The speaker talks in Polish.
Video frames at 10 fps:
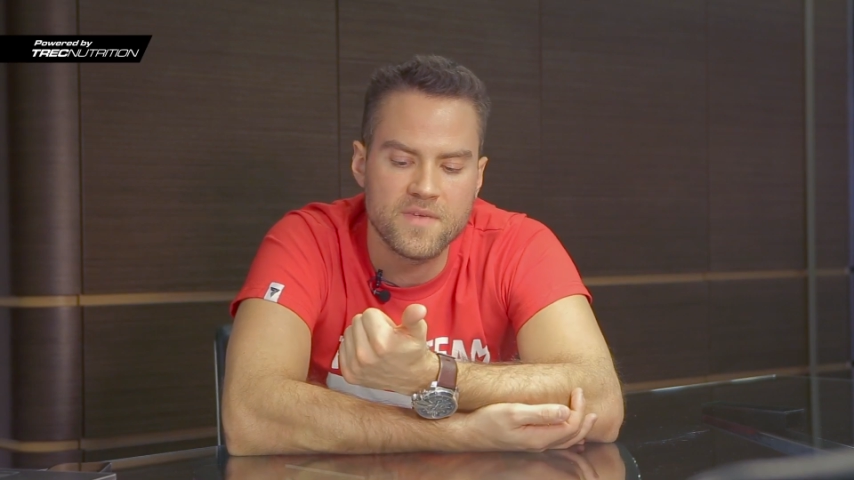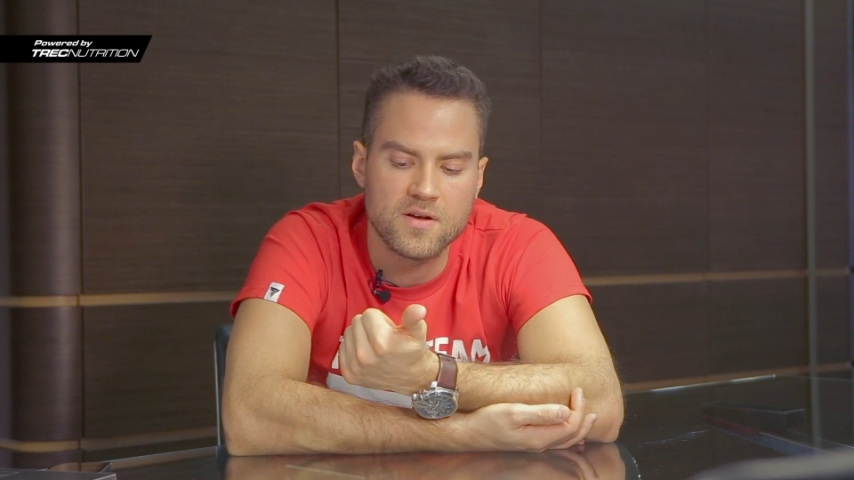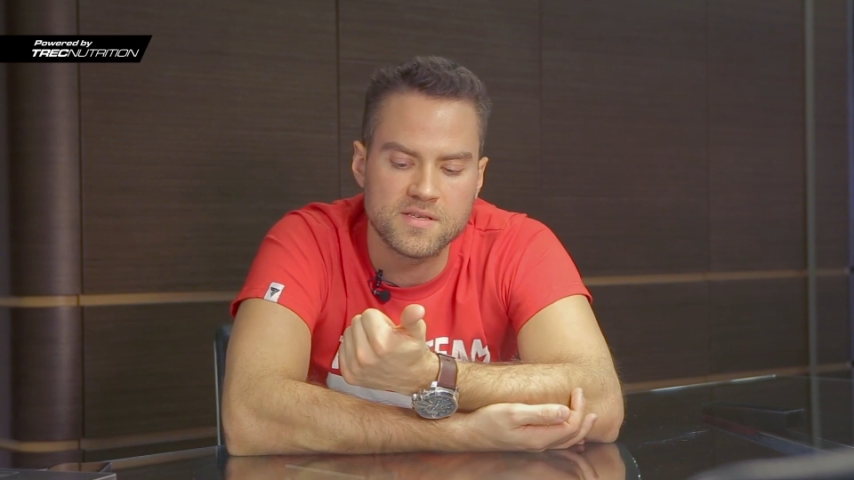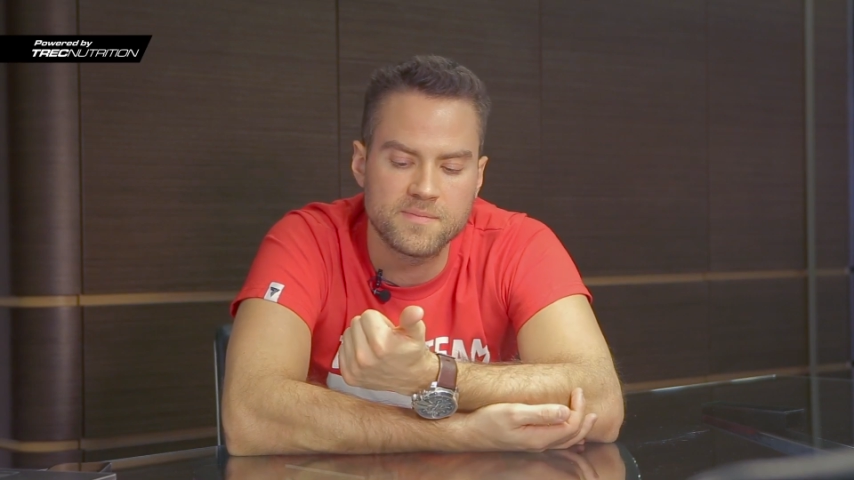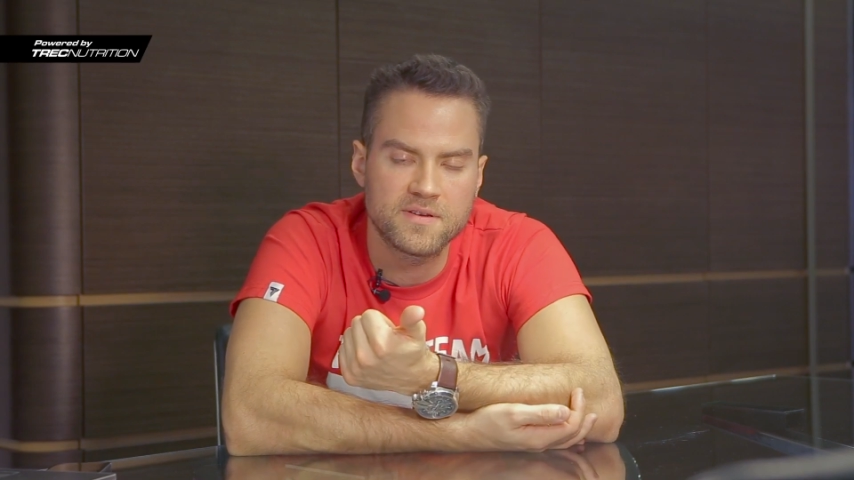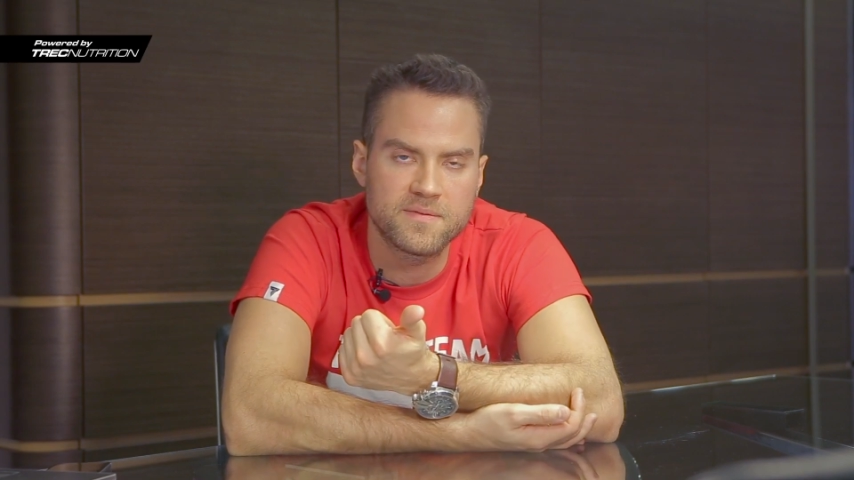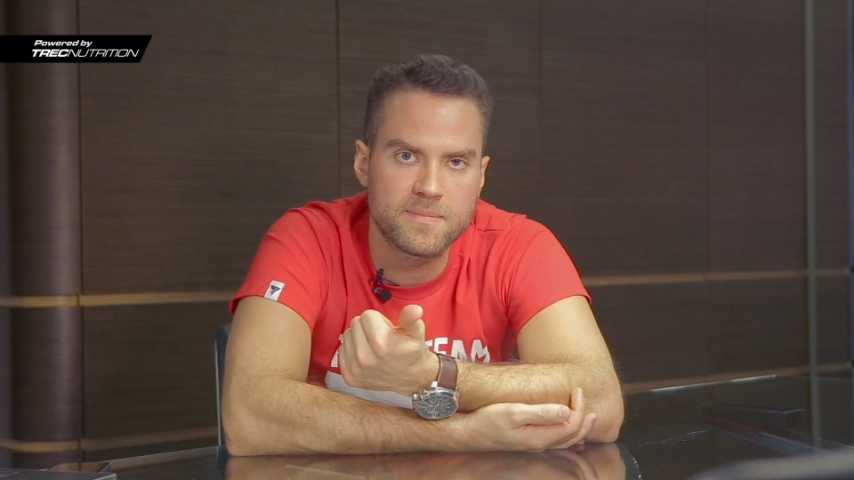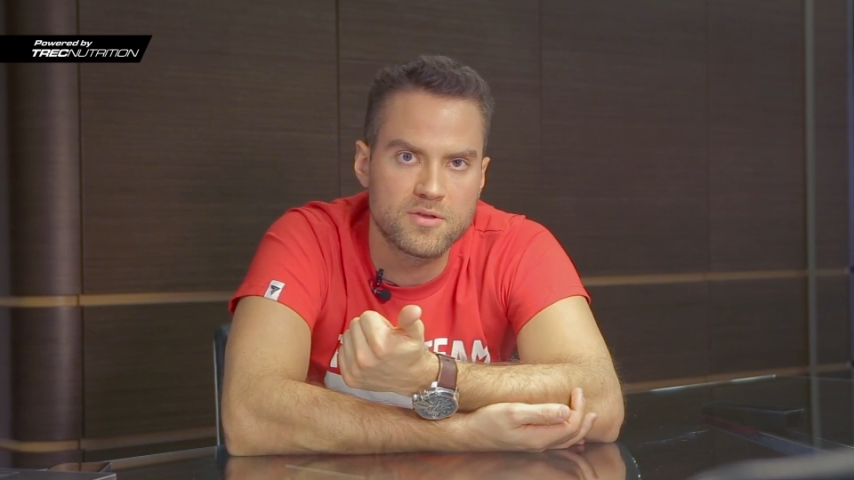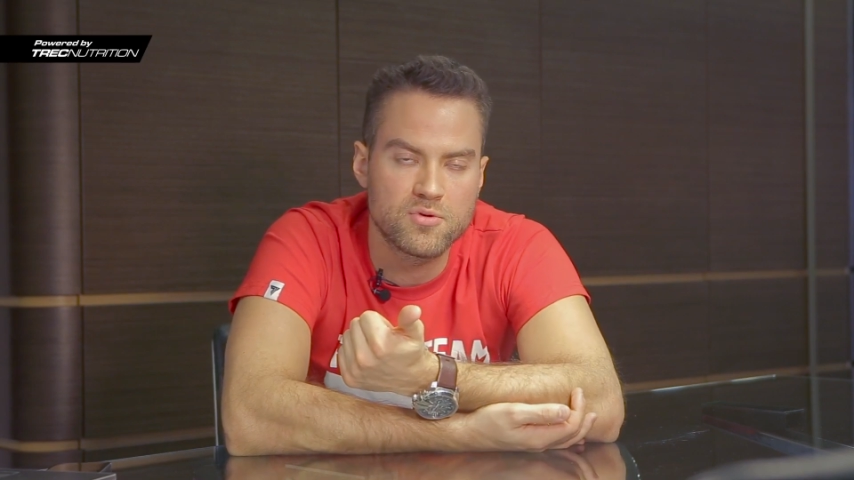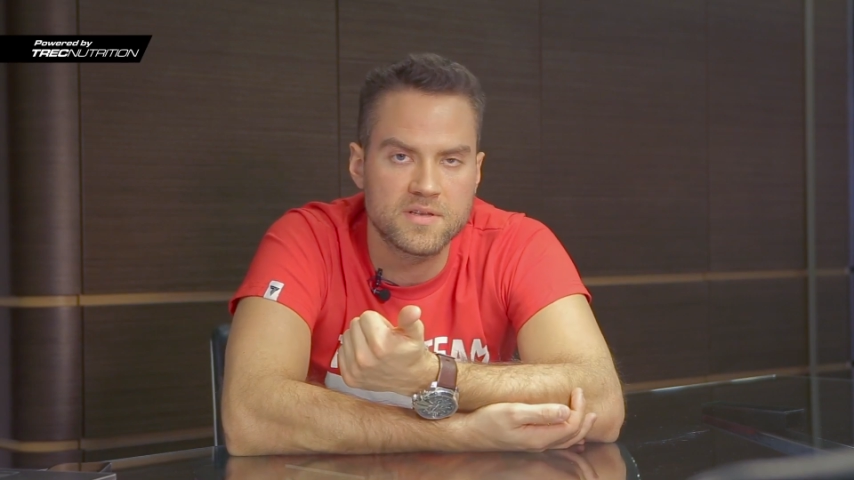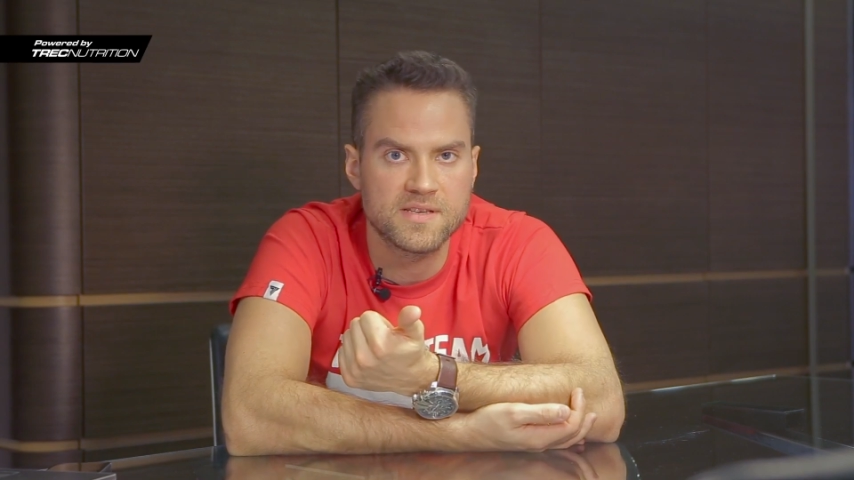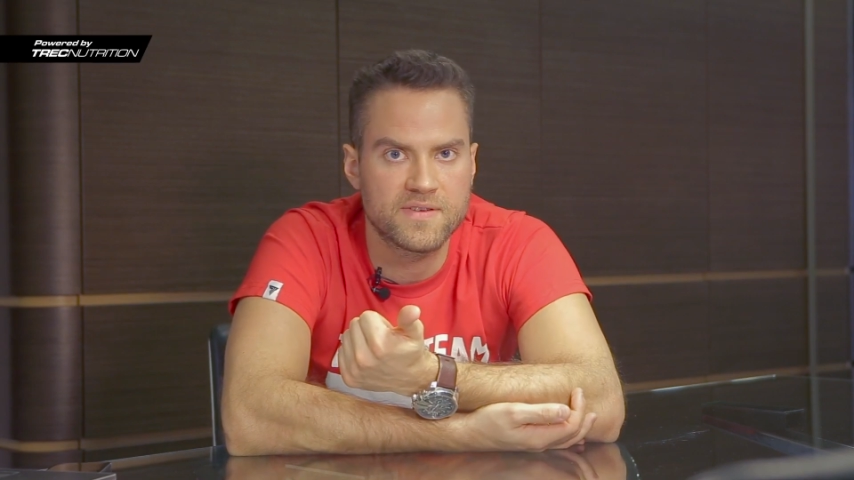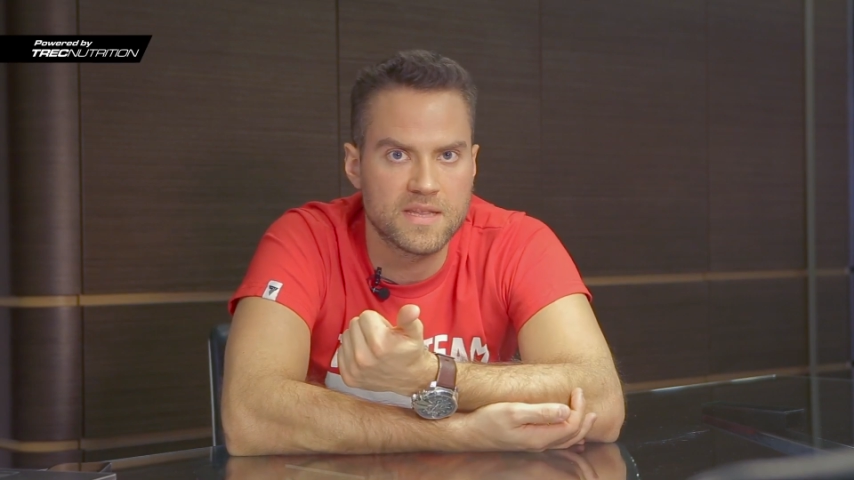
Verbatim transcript: osoby bytujące w